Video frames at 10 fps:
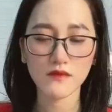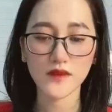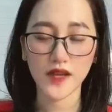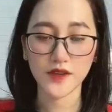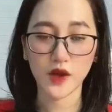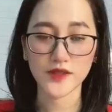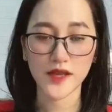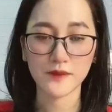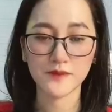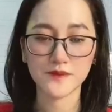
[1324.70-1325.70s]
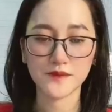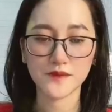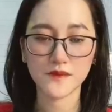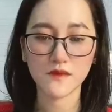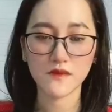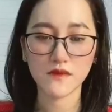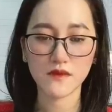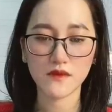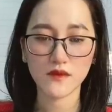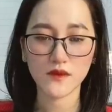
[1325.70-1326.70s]
anh nói xem
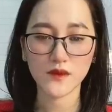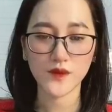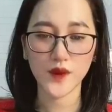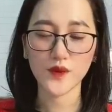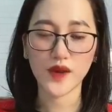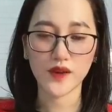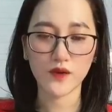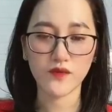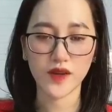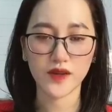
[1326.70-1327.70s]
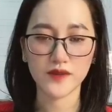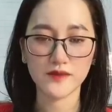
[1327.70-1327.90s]
Nếu như anh không về